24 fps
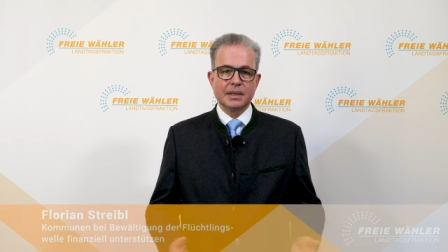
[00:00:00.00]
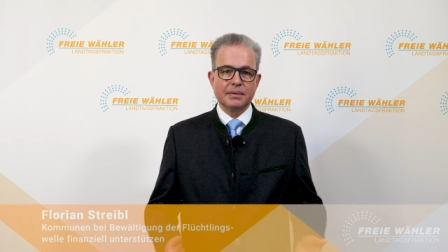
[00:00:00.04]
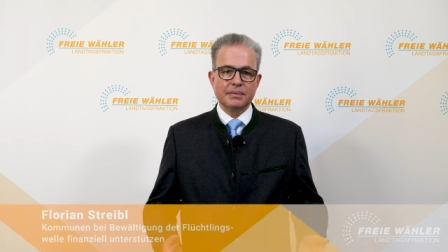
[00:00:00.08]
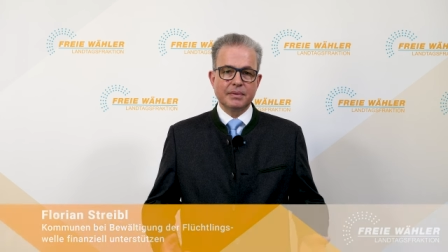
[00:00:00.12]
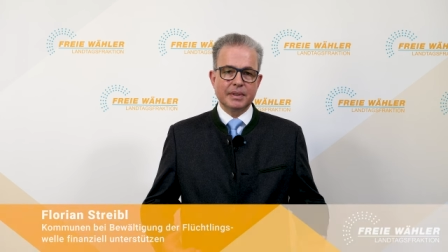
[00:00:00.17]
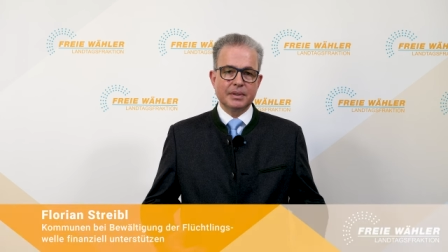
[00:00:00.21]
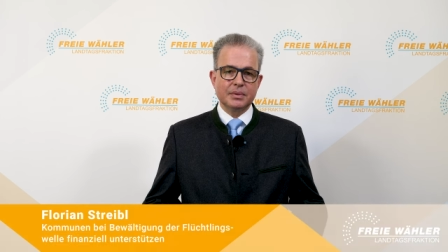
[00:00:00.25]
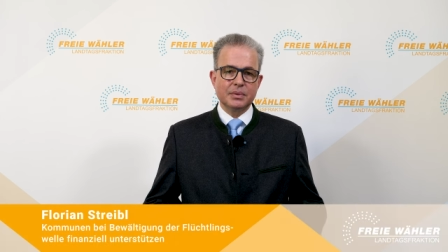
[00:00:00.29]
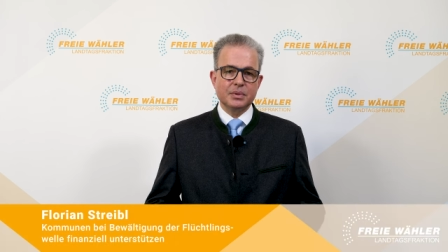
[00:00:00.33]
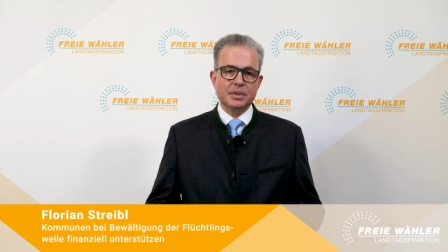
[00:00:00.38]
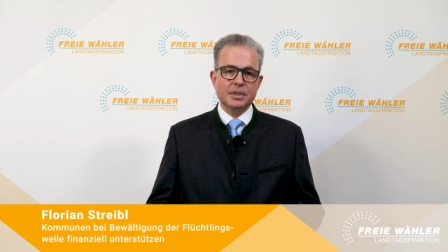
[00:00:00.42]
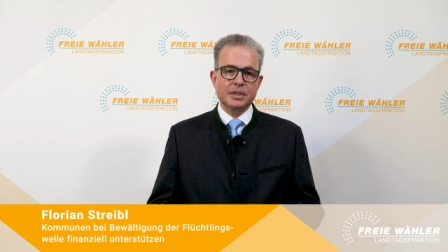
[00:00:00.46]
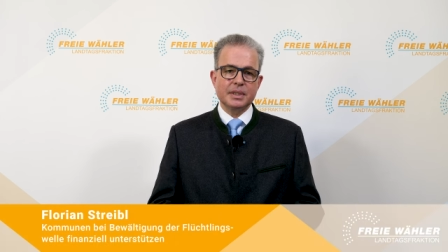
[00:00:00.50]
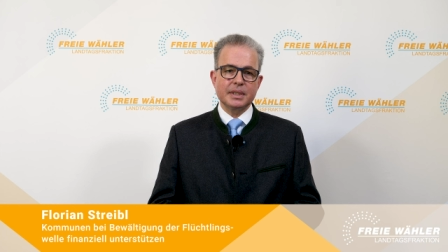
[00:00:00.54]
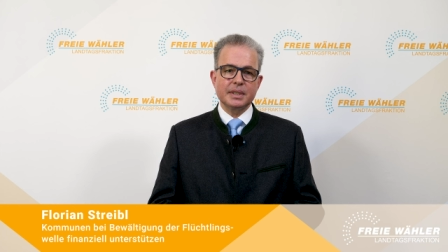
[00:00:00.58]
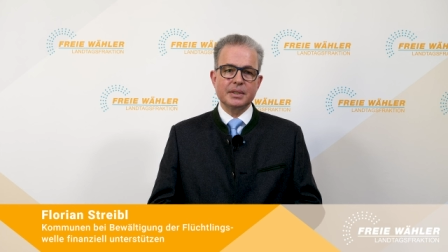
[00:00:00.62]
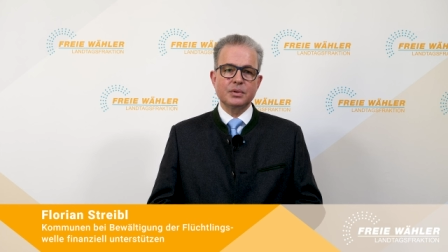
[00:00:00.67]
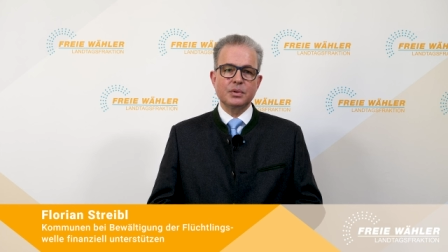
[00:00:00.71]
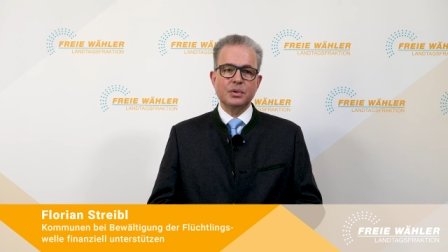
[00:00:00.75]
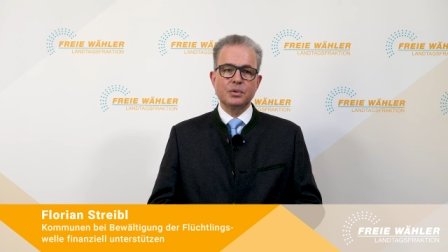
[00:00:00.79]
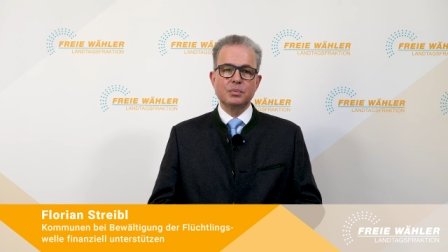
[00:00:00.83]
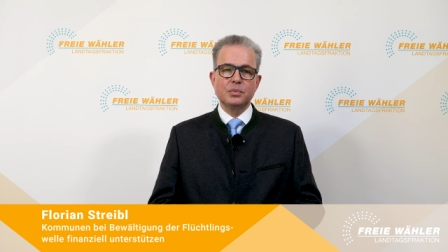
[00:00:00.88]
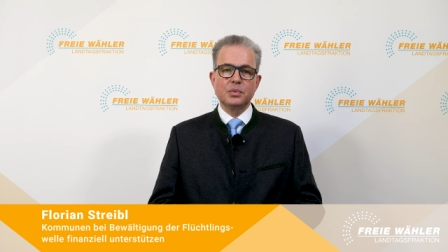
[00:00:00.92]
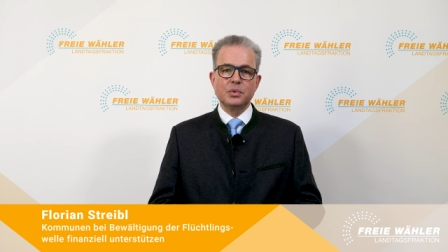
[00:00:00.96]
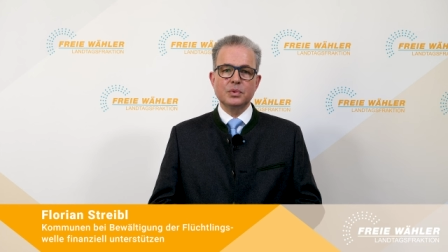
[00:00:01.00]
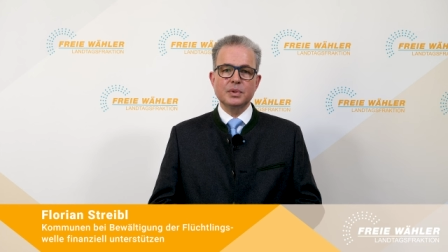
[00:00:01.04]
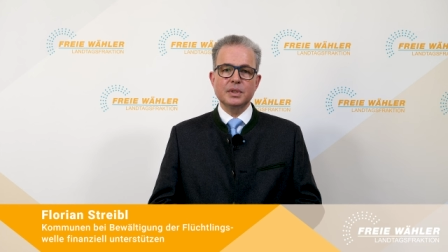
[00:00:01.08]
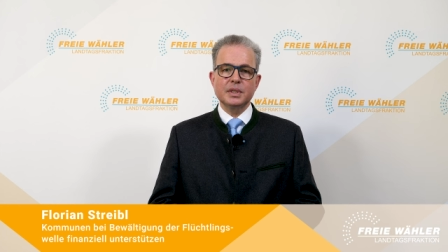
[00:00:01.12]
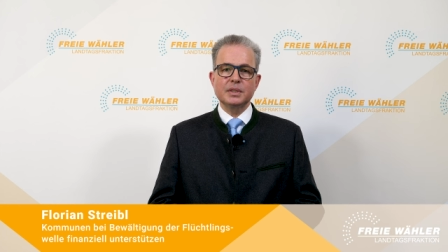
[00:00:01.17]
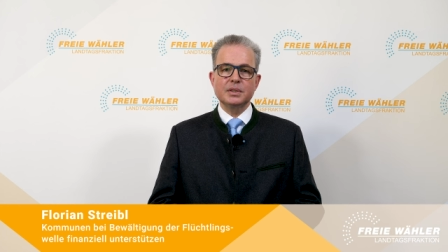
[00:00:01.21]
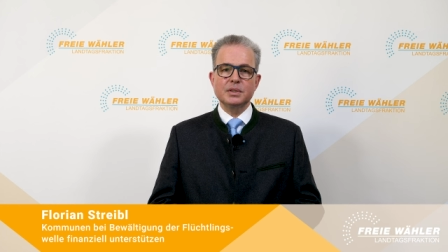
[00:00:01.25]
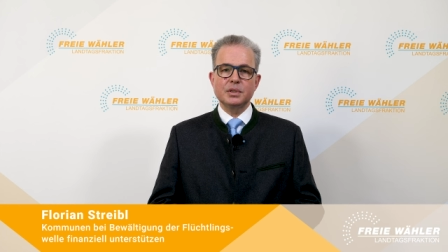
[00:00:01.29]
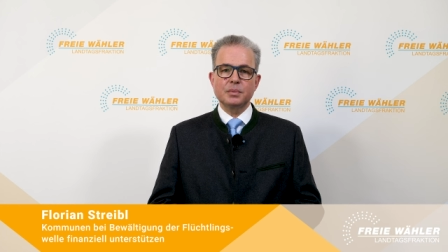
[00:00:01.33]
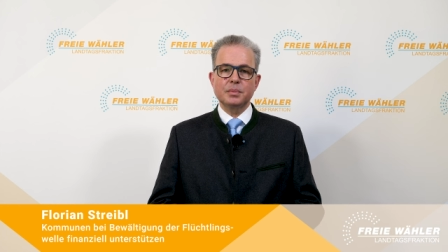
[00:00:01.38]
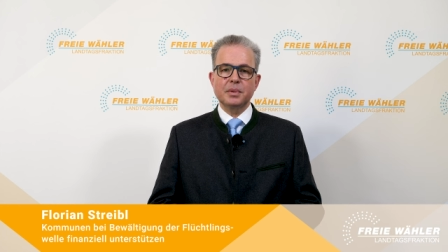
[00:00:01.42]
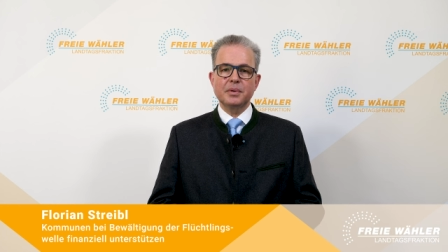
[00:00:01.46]
Wenn unsere
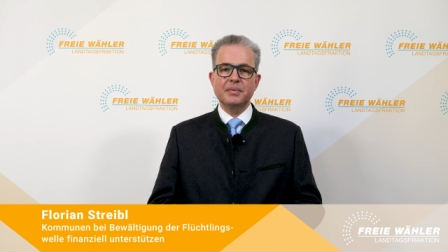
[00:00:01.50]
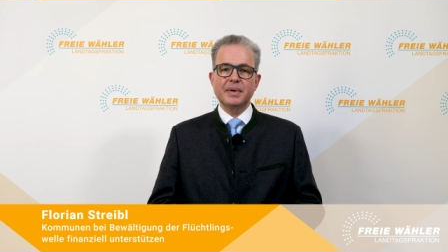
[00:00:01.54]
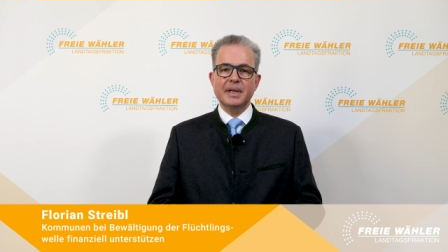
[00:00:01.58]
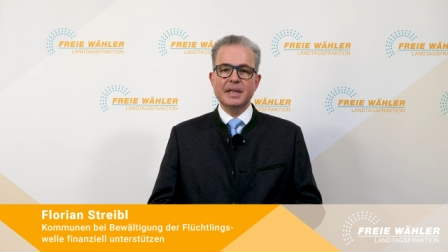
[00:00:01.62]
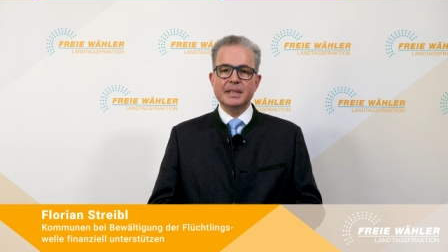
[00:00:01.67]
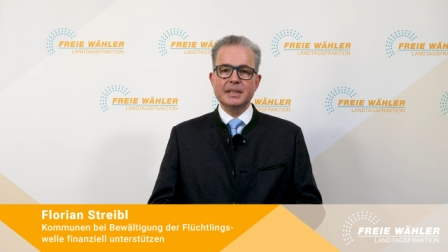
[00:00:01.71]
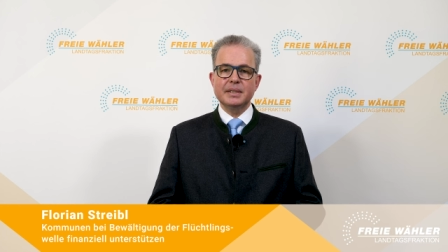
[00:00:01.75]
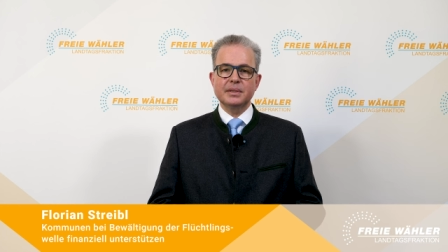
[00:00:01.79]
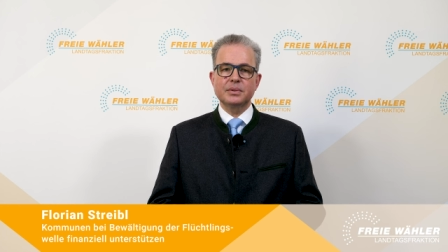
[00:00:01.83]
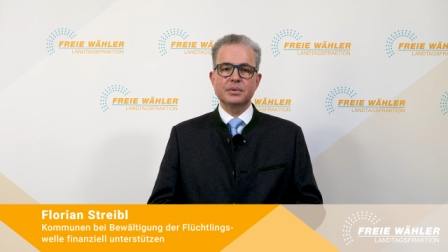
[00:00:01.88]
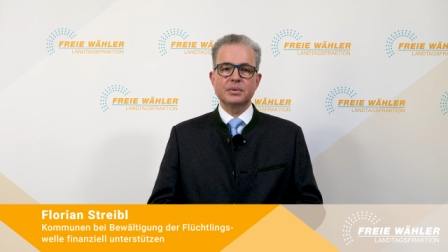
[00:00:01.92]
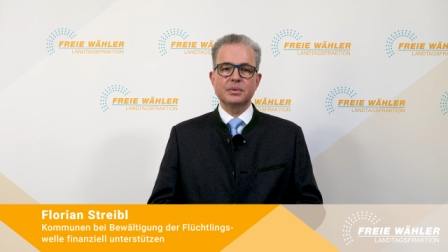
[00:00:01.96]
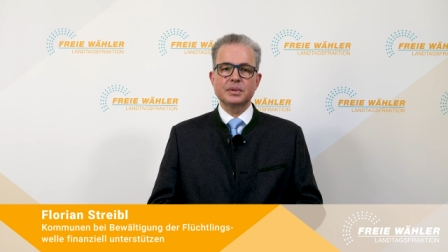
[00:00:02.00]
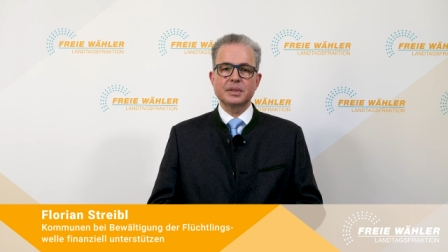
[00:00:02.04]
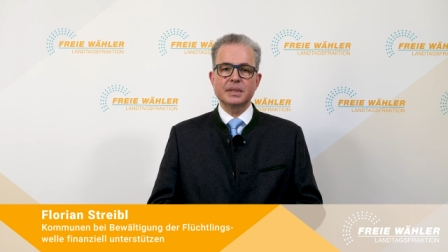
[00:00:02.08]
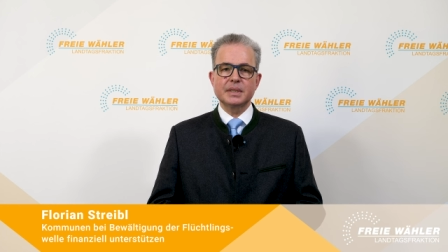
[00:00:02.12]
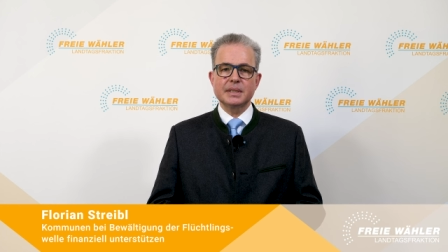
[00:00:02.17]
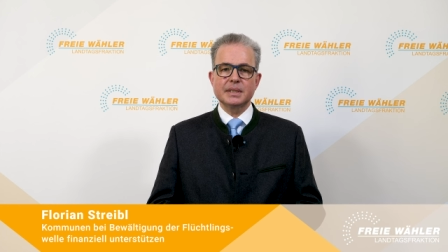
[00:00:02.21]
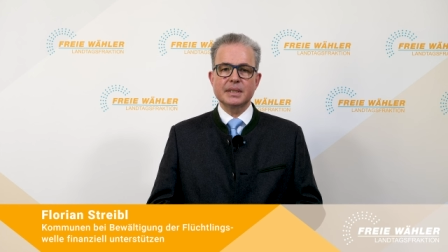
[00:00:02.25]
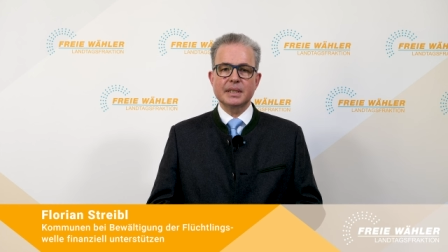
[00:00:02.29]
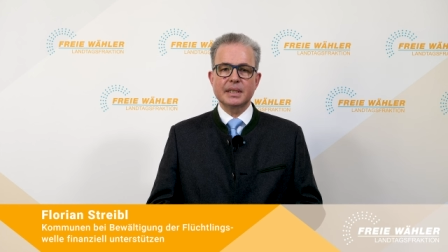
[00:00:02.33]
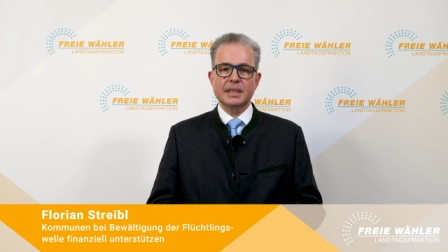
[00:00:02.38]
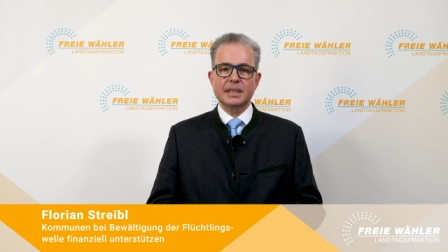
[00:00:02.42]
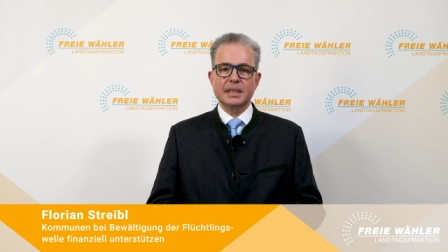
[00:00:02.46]
Kommunen zur Bewältigung dieser